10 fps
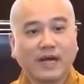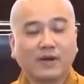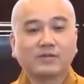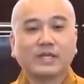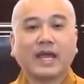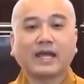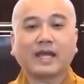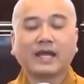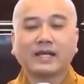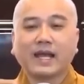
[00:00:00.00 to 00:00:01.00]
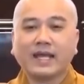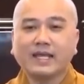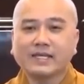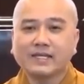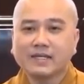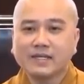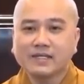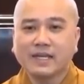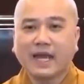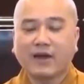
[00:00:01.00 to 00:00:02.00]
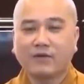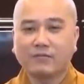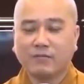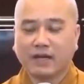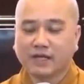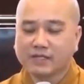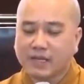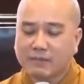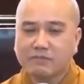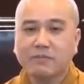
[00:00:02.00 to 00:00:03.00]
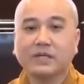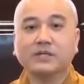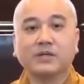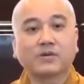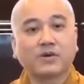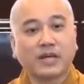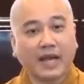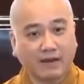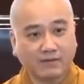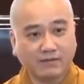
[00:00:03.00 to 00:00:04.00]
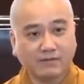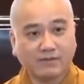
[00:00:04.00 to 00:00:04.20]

Đạo tràng là ngay cái nơi nào mà cái tâm mình nó có đạo.